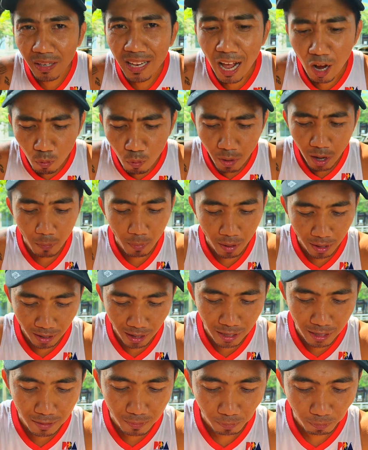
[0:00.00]
panalo mga
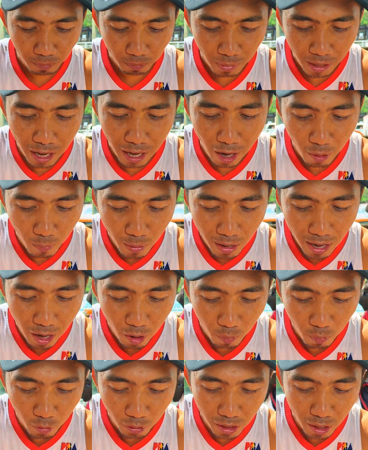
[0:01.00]
barangay. Panalo
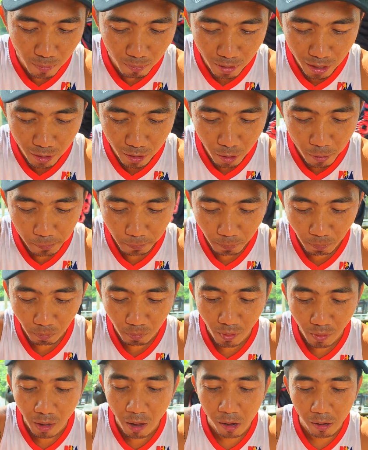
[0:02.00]
panalo po dito.
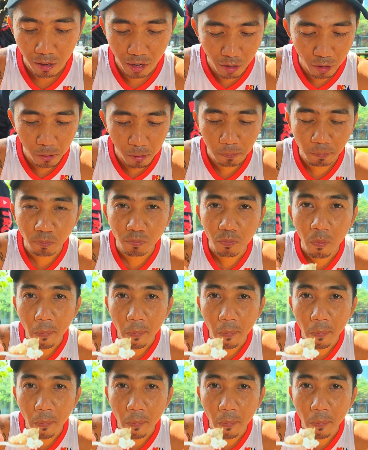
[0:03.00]
Yun o.